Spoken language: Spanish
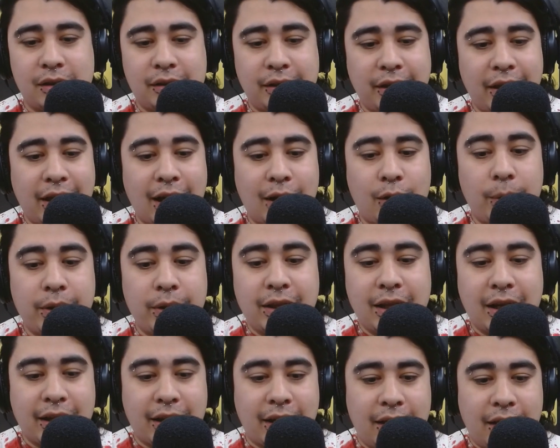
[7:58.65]
te das
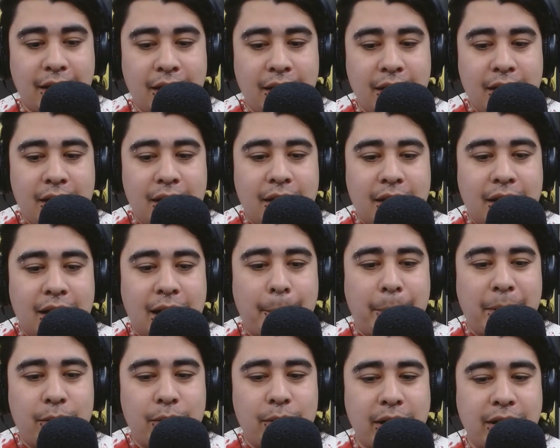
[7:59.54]
cuenta que la
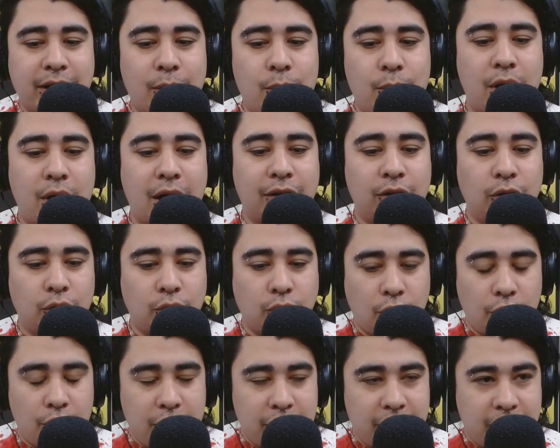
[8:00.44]
película está buscando todo el